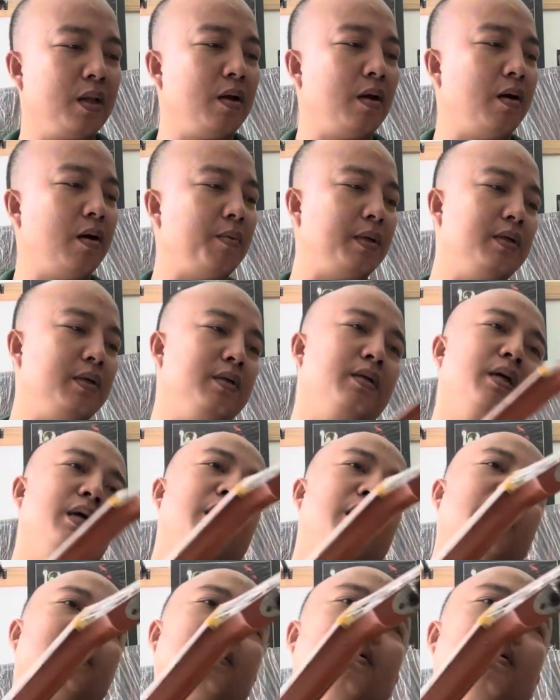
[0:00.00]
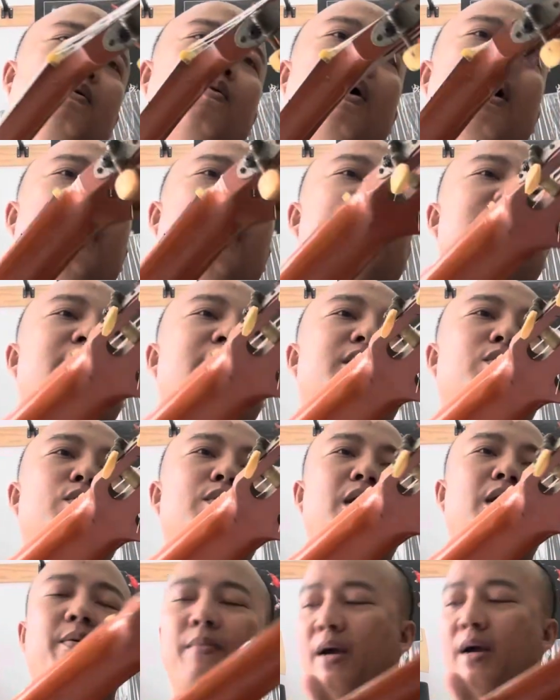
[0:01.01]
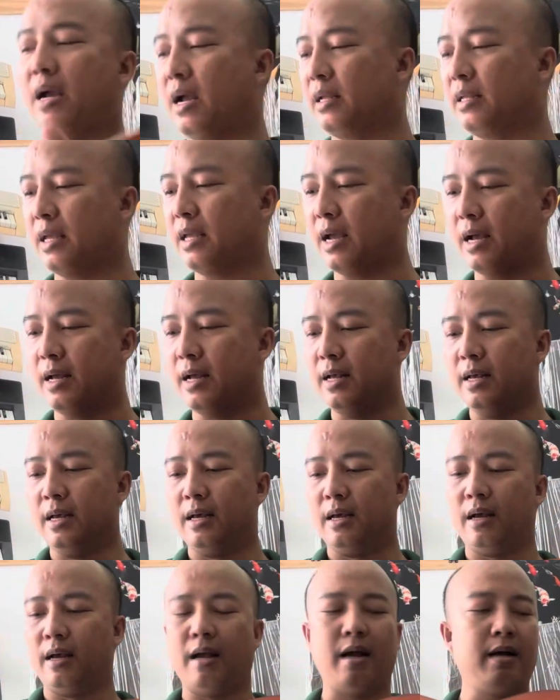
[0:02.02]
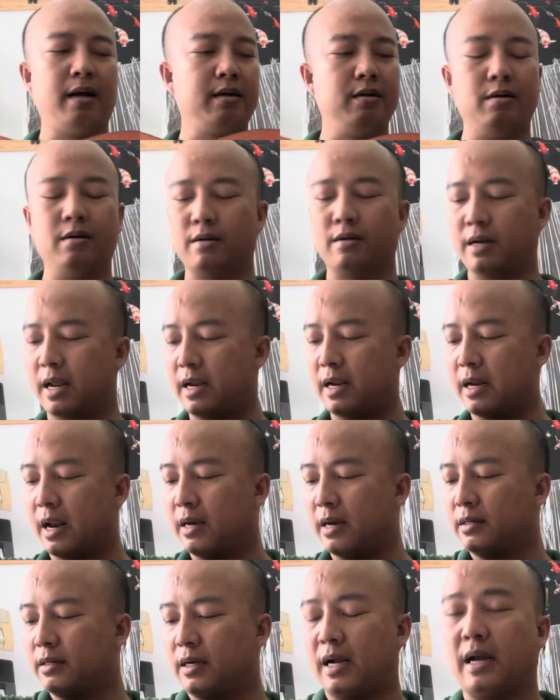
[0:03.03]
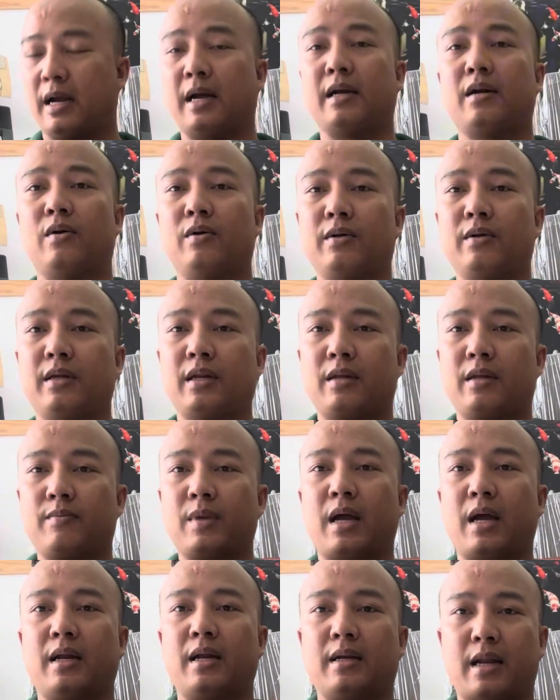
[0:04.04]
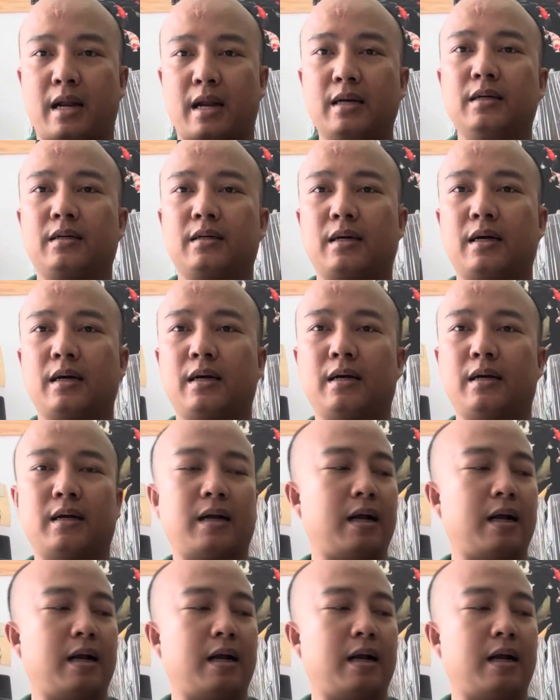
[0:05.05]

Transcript: không ảnh hưởng gì hết khóa zin của Yamaha nha à, ngựa này đã được hạ rồi nha anh em nha đã được à,